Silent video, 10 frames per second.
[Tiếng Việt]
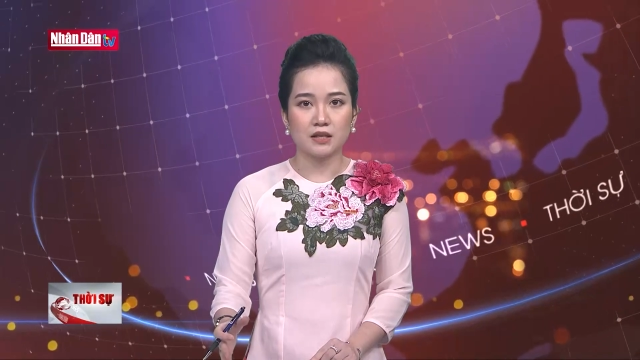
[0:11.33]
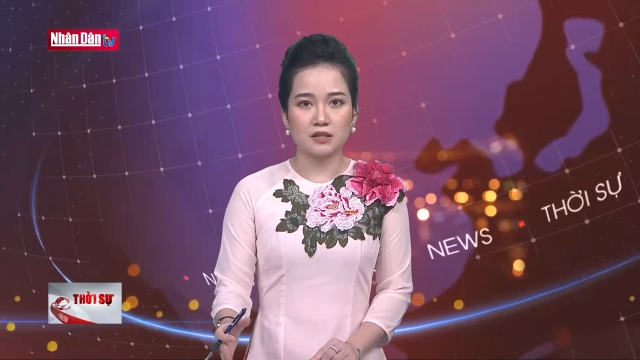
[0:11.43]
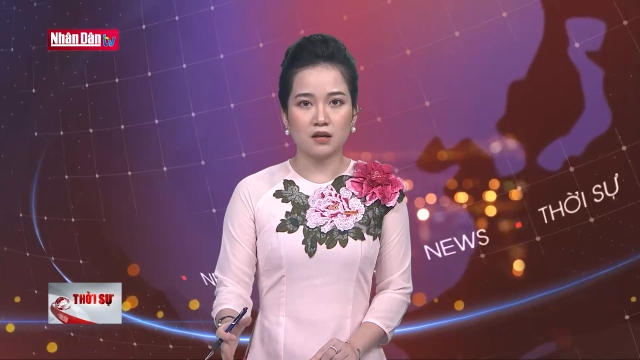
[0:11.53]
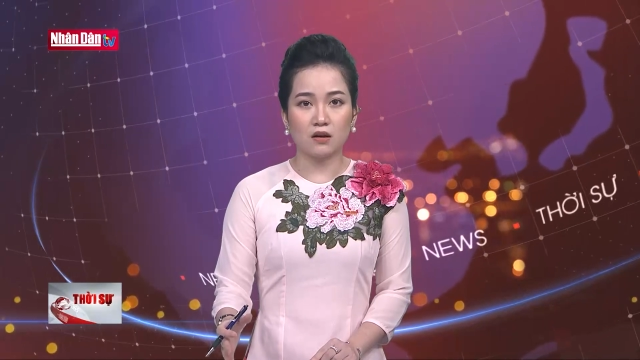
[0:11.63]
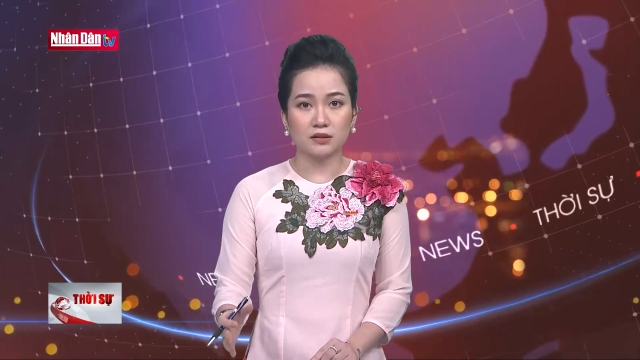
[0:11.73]

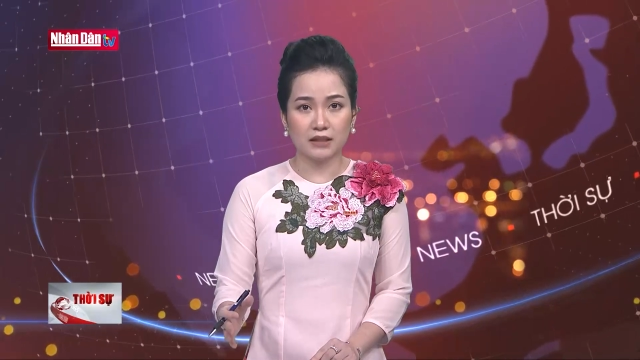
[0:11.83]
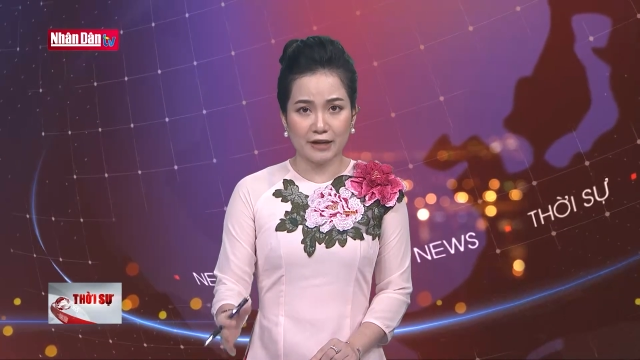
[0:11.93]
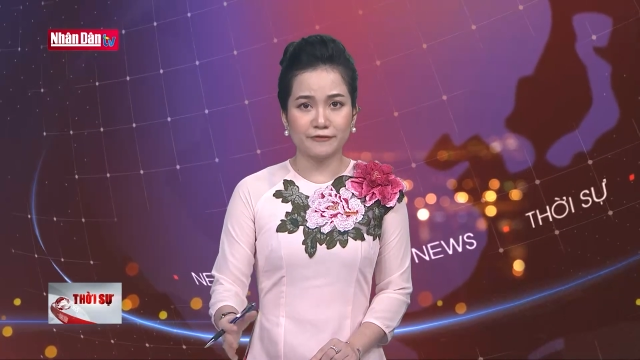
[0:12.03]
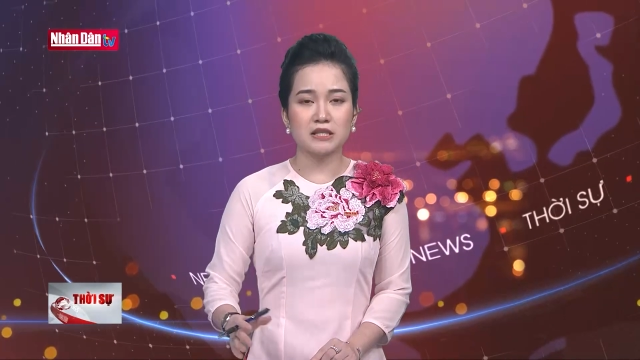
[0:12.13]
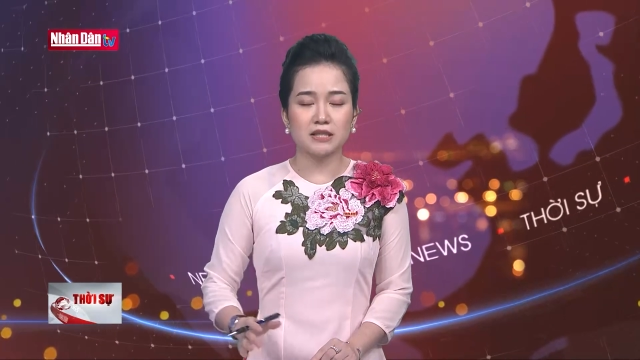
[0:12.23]
do
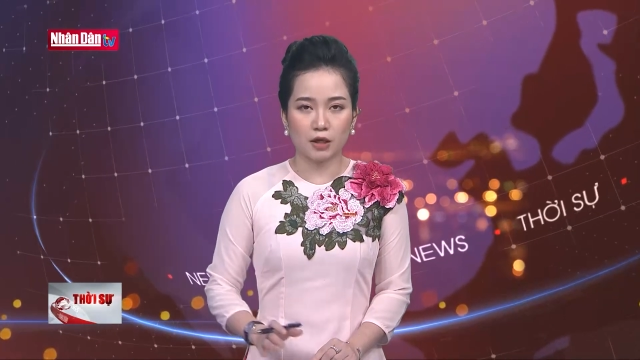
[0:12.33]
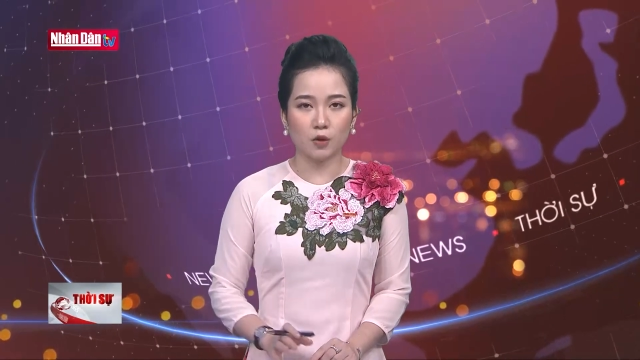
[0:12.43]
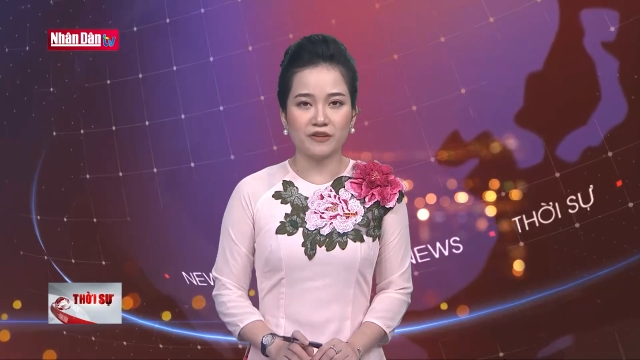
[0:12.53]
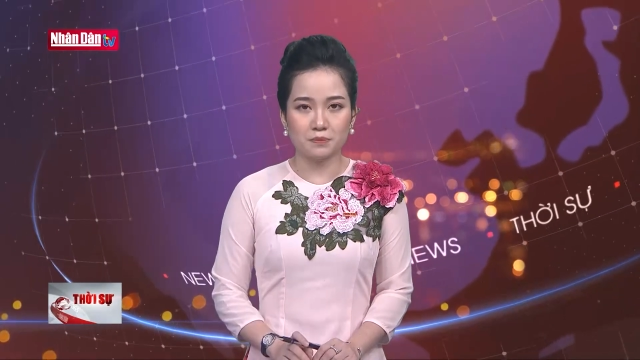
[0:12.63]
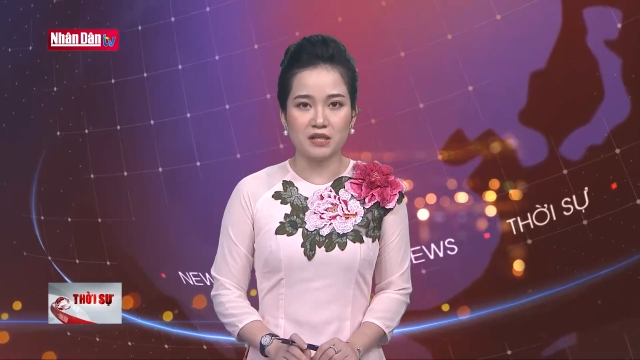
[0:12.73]
tái phát dịch
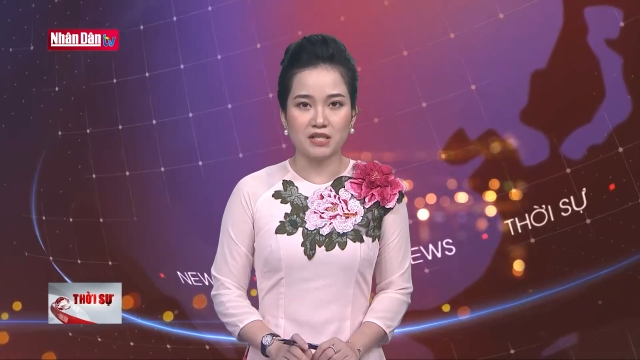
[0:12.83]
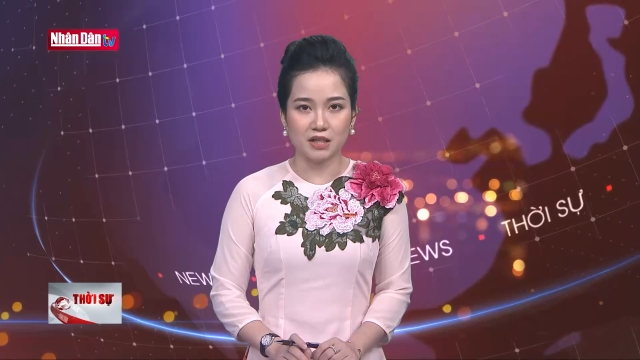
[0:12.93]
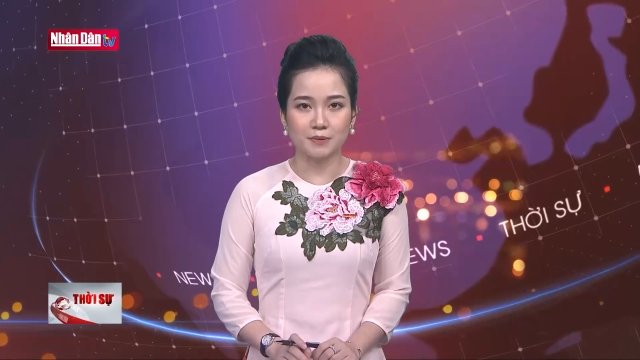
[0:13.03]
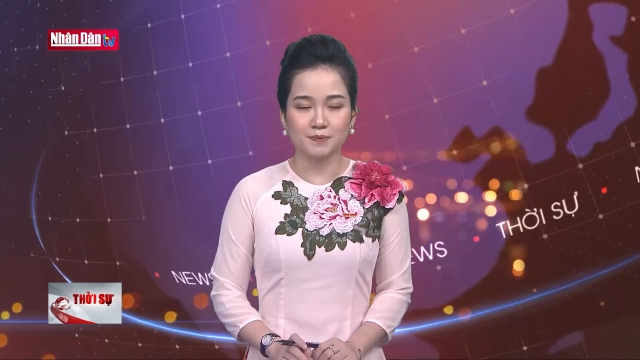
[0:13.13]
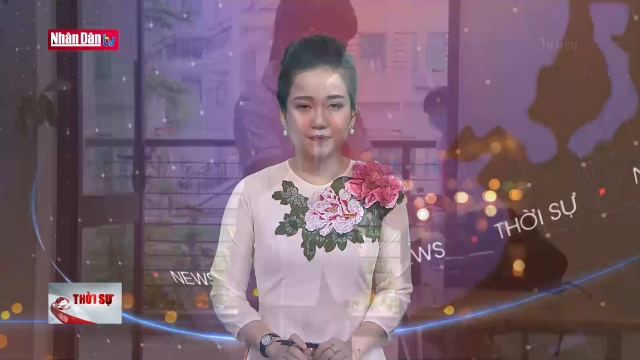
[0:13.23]
COVID-19.